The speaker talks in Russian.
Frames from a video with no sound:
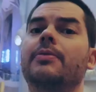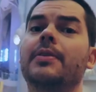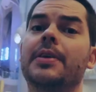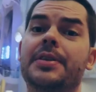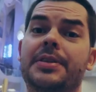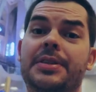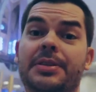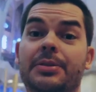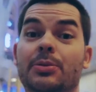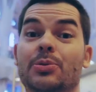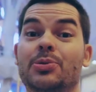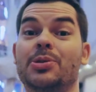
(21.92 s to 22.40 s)

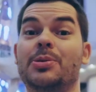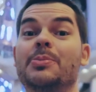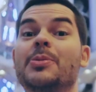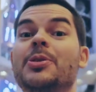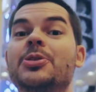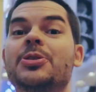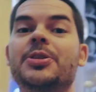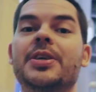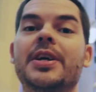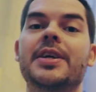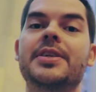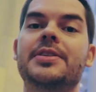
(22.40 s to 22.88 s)
Хватит уже
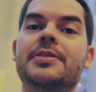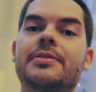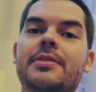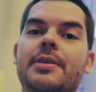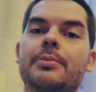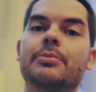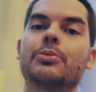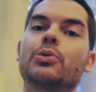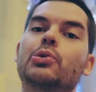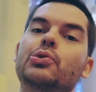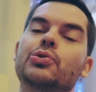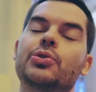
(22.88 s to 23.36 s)
мечтать,
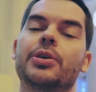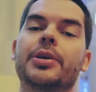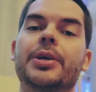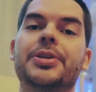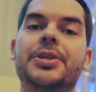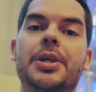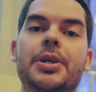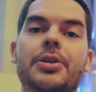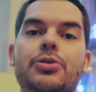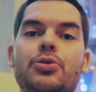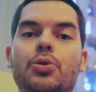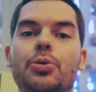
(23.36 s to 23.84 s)
вам нужно
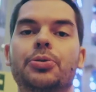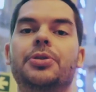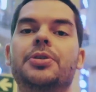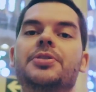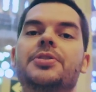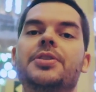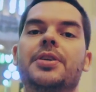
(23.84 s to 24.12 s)
начать что-то